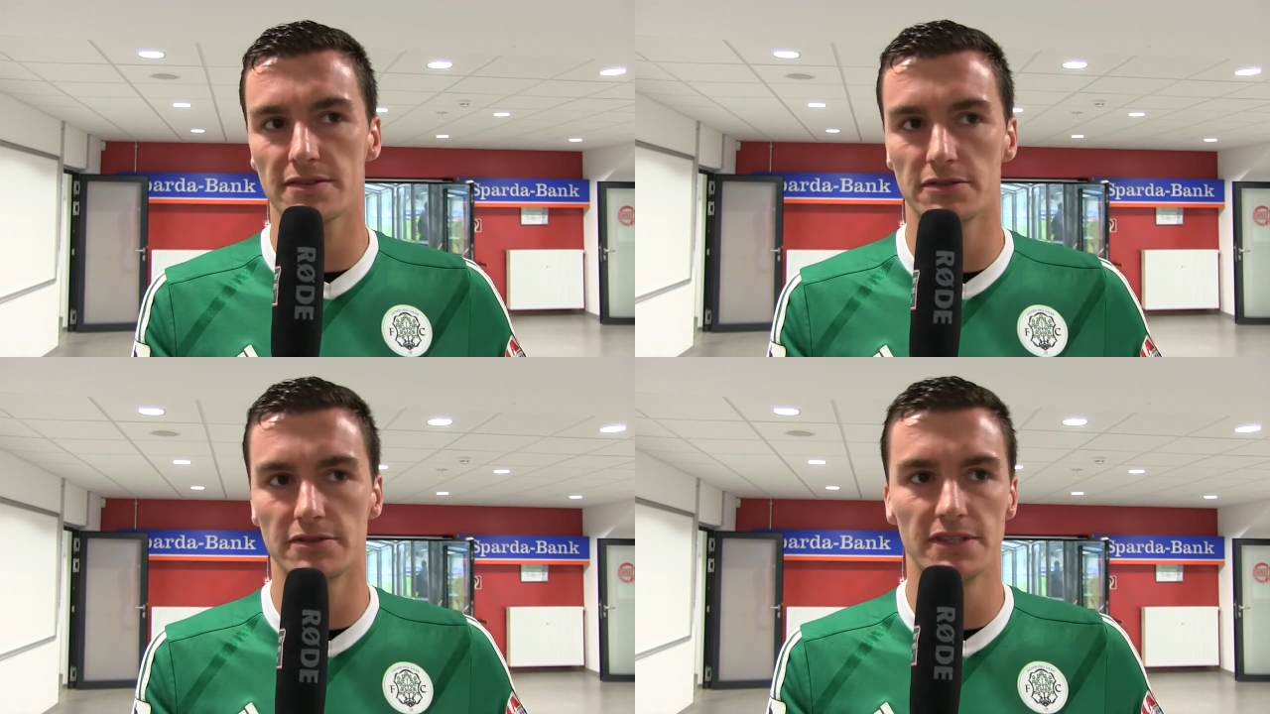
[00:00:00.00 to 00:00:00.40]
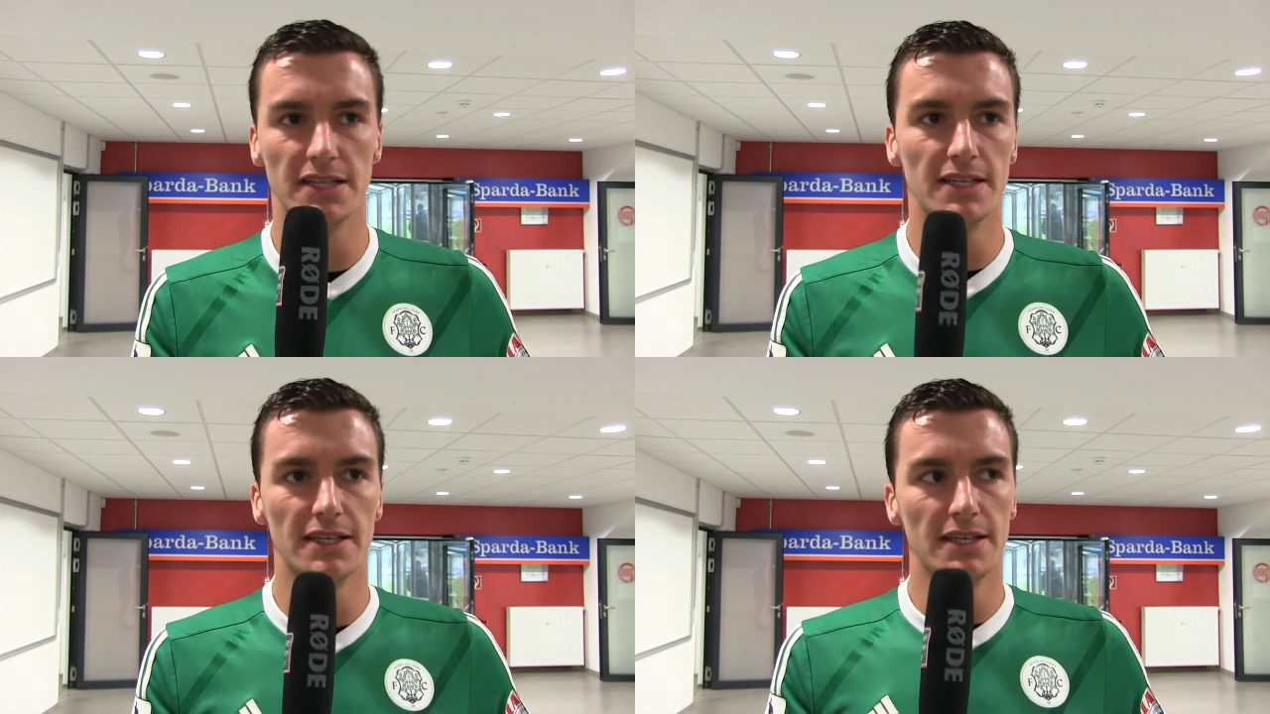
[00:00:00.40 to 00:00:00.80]
Und
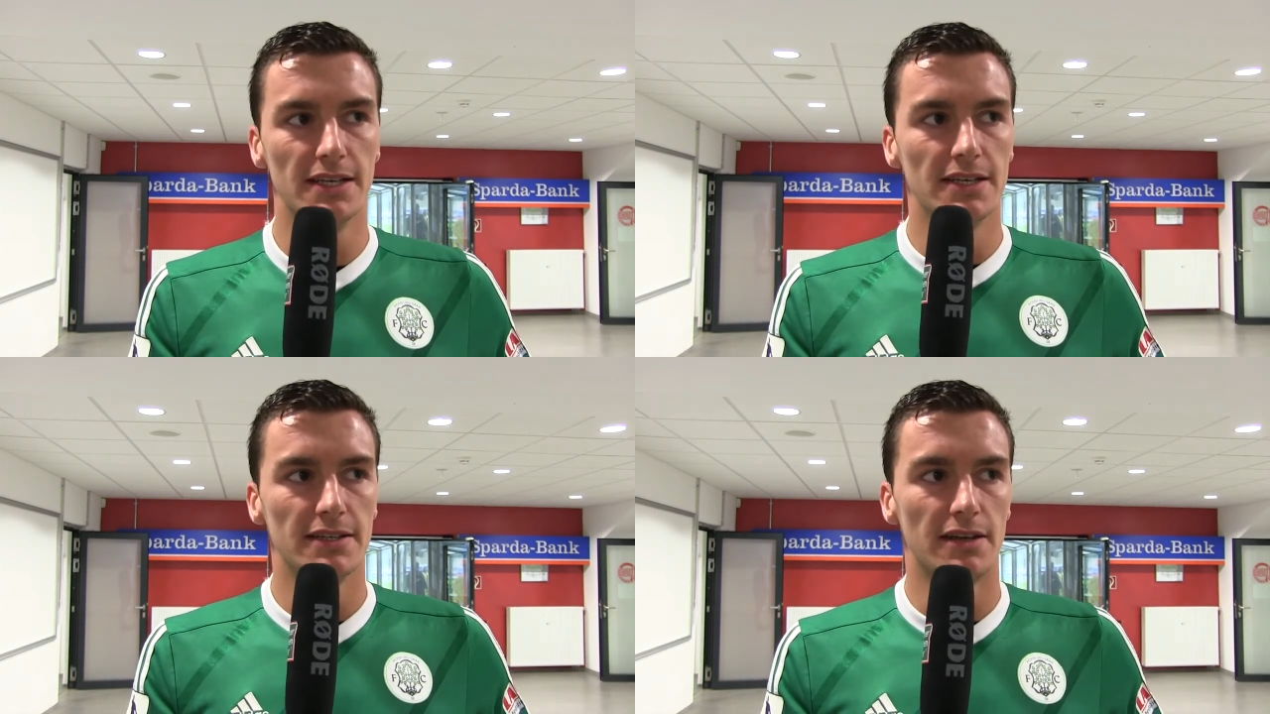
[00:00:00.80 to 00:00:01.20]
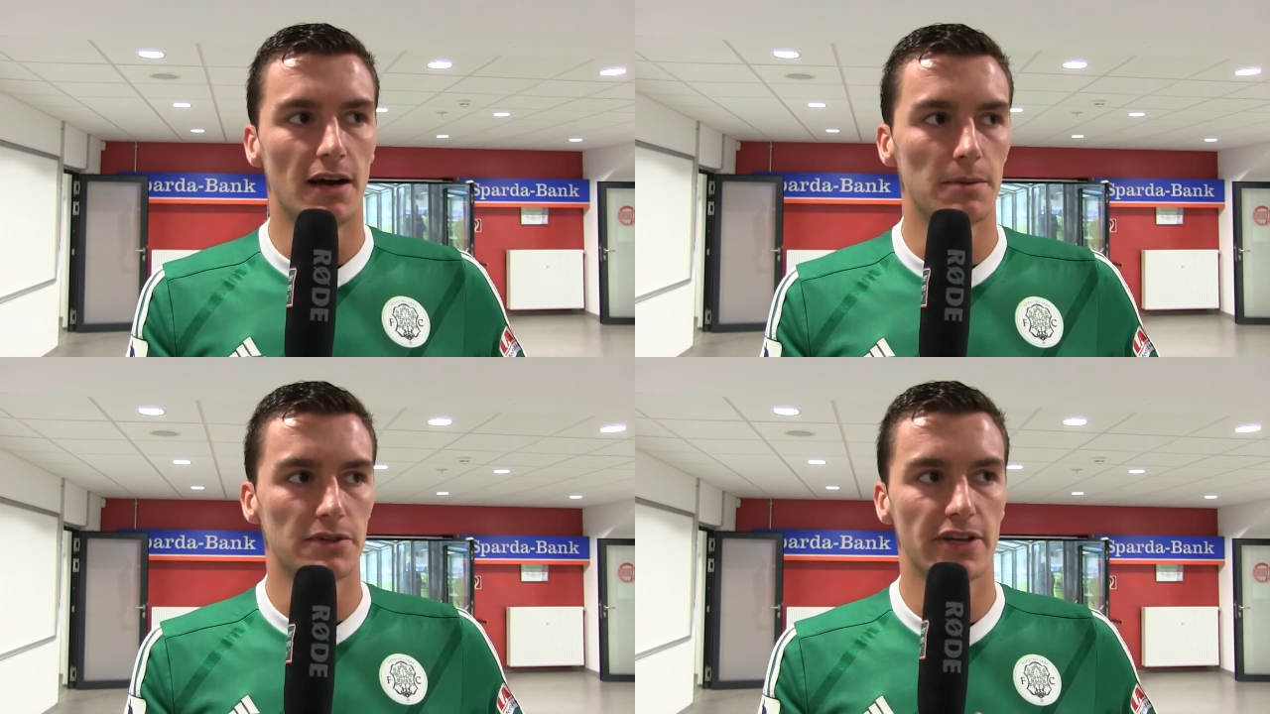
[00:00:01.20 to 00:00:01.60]
ja,
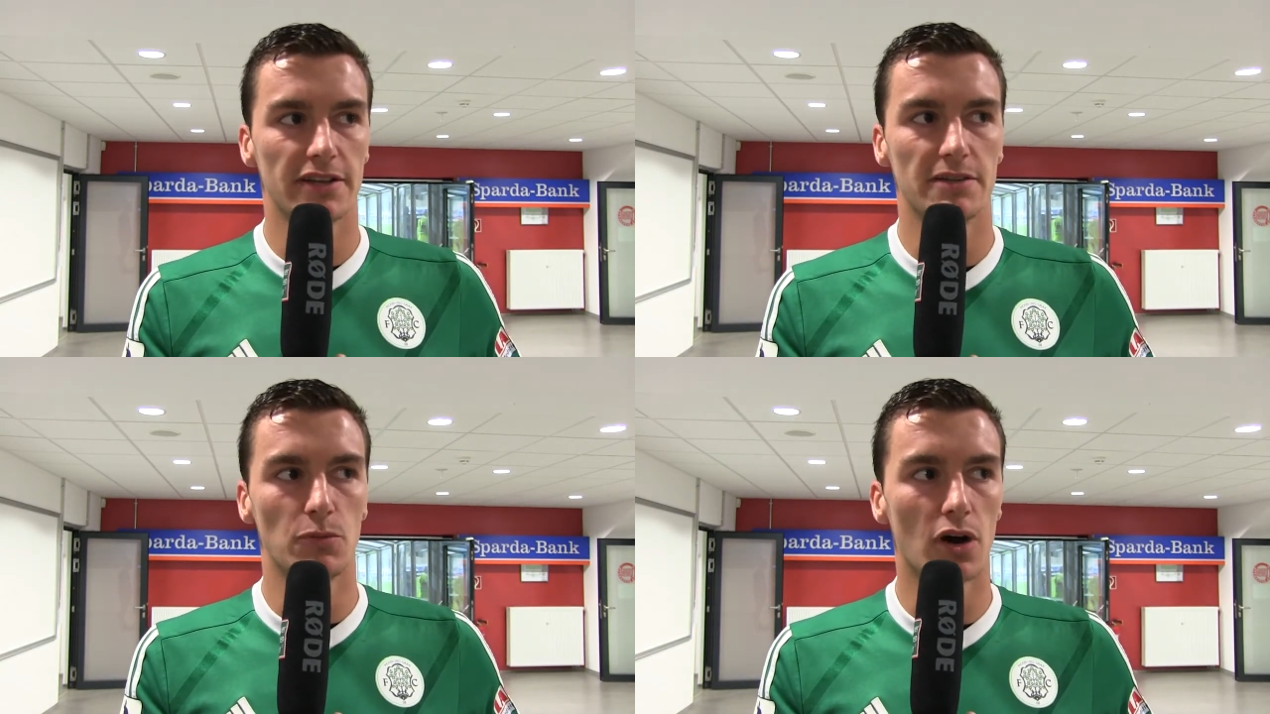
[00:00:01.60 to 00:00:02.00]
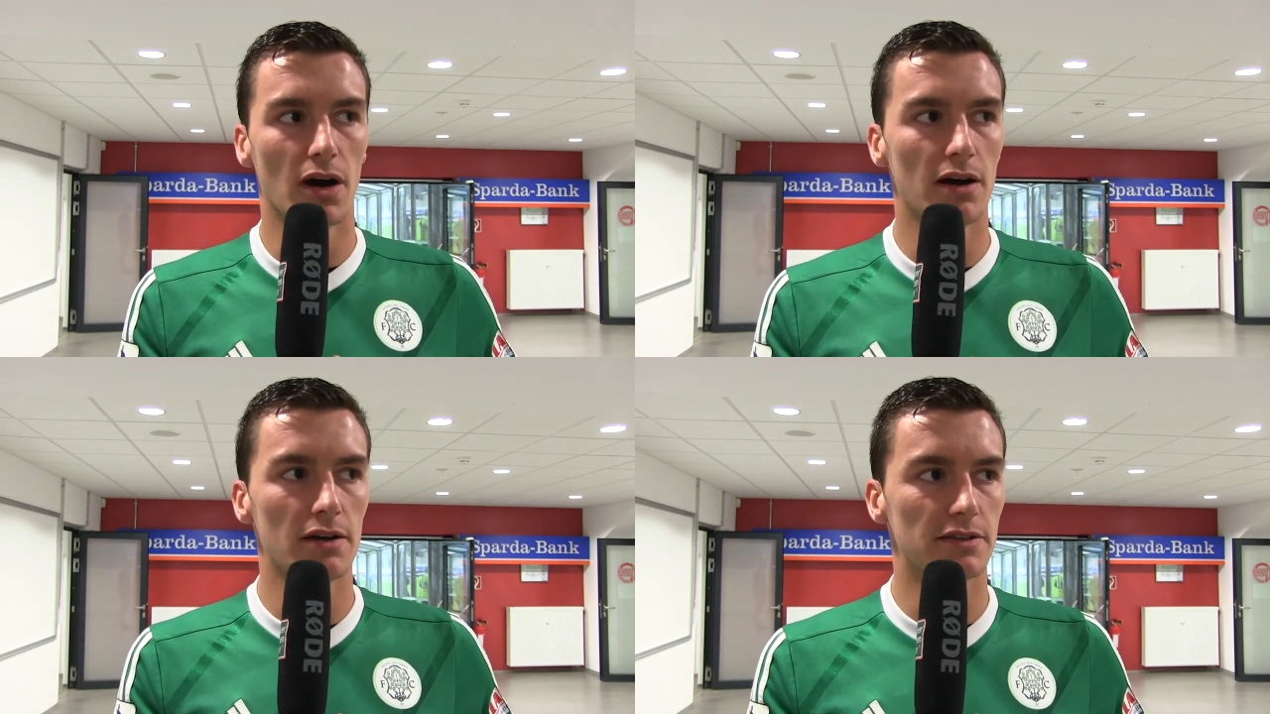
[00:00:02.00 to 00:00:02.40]
aber ich denke, die
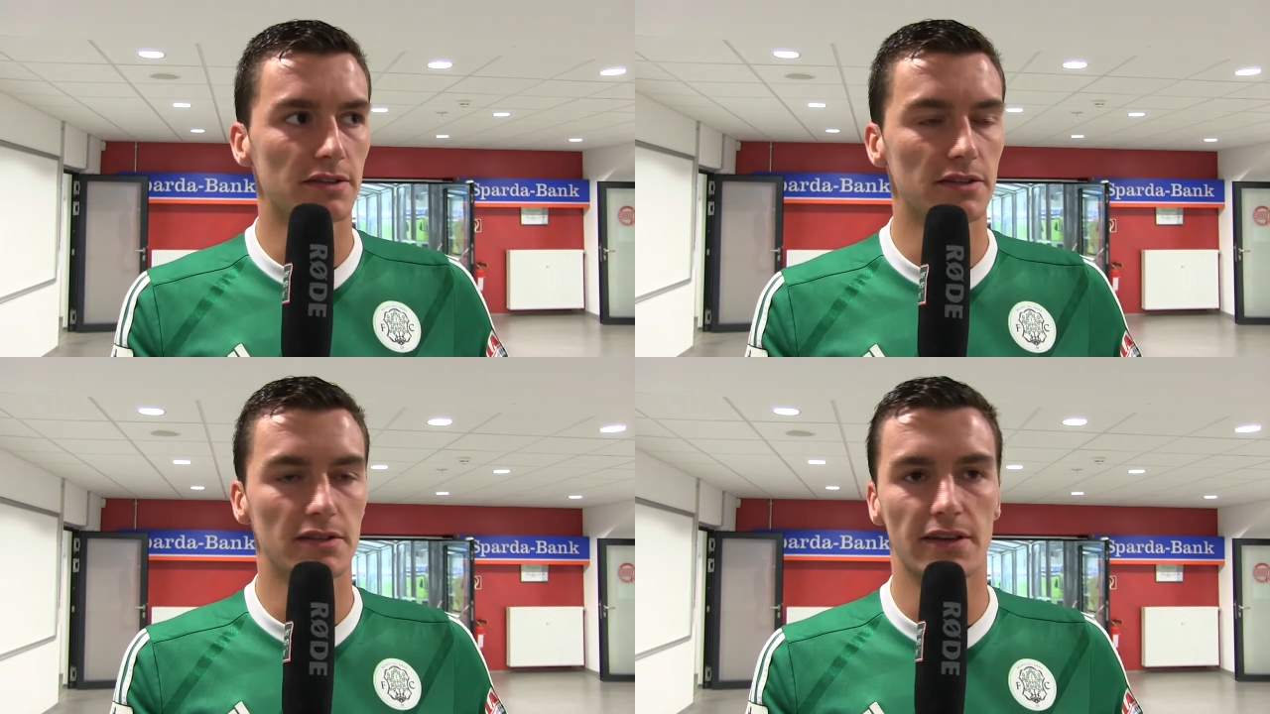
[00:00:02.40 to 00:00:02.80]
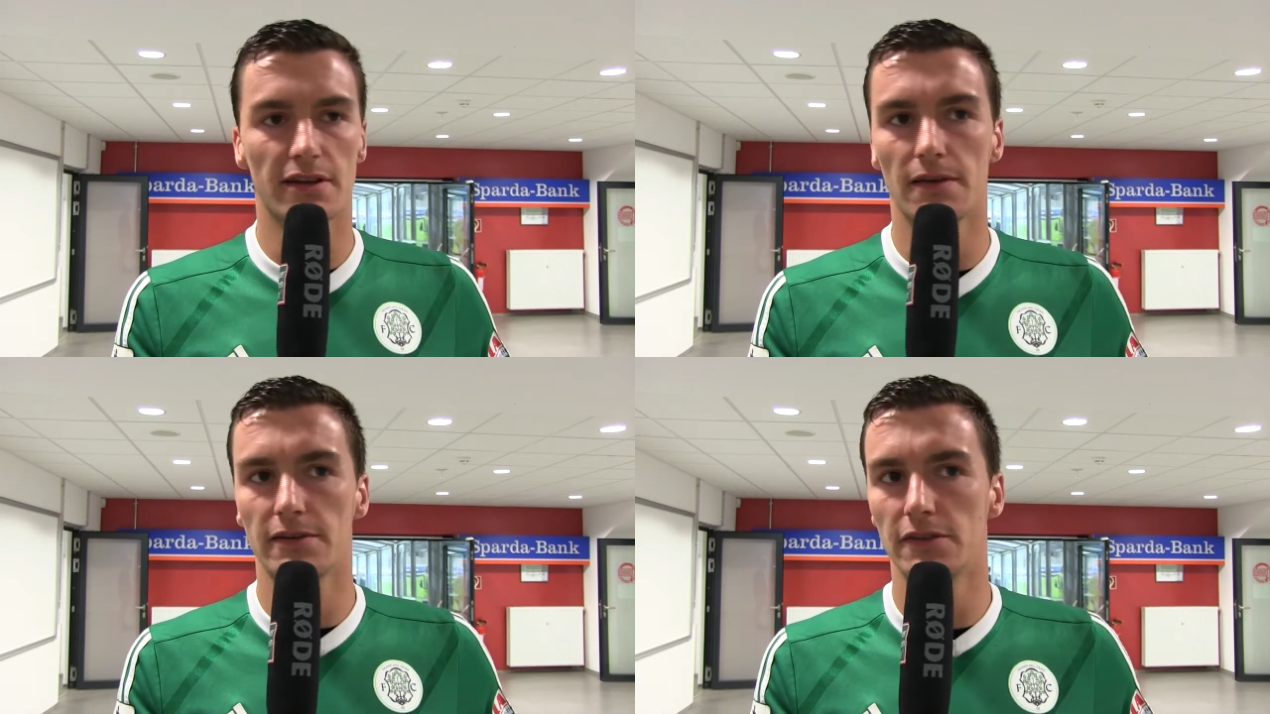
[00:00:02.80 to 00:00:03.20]
Moral, die, der,
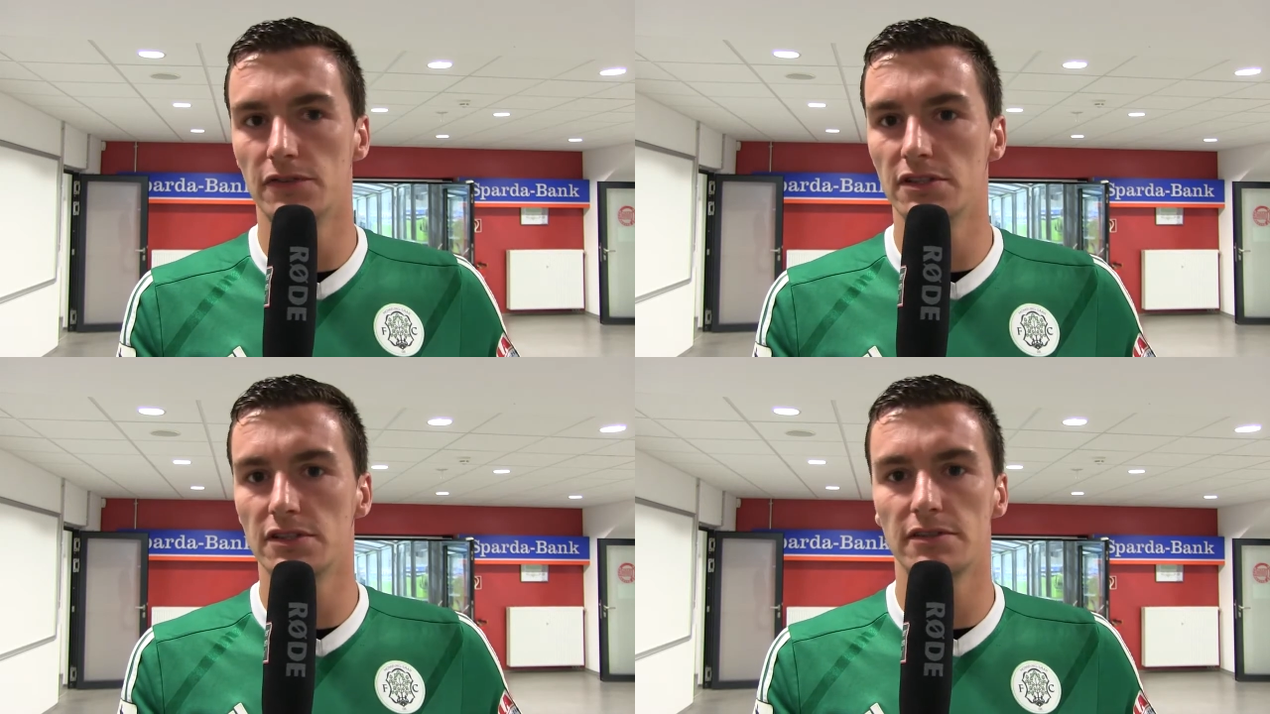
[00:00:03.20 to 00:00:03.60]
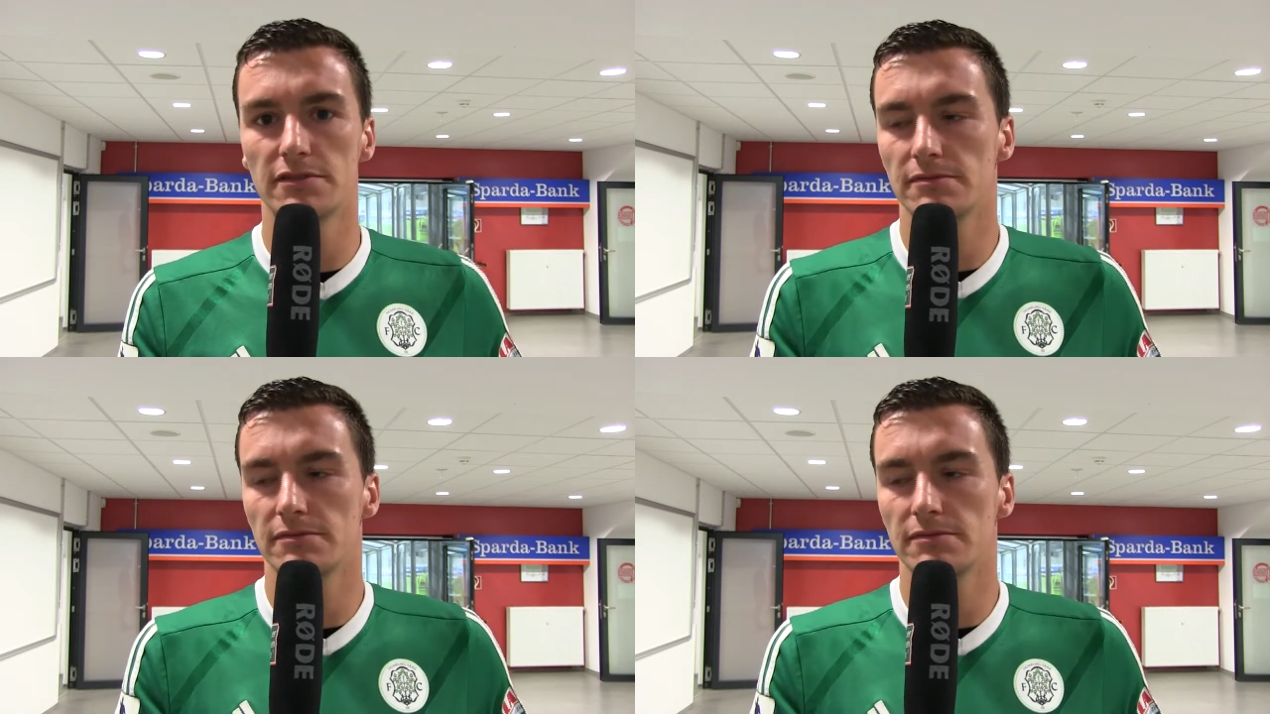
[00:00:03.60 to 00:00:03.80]
der Wille,